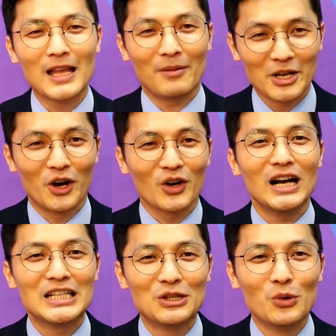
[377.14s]
아마 여러
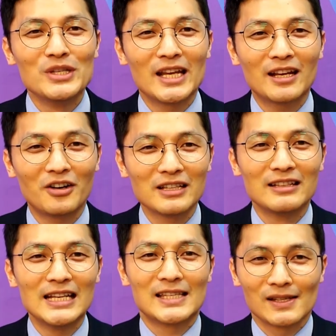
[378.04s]
가지
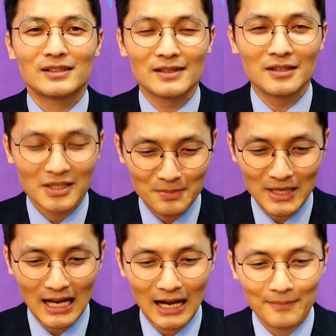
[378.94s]
논쟁거리들이 있었을
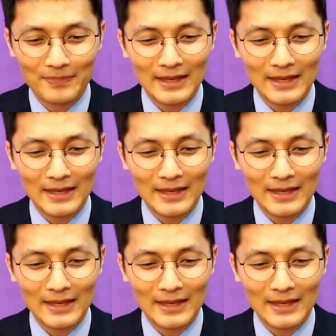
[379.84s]
것입니다.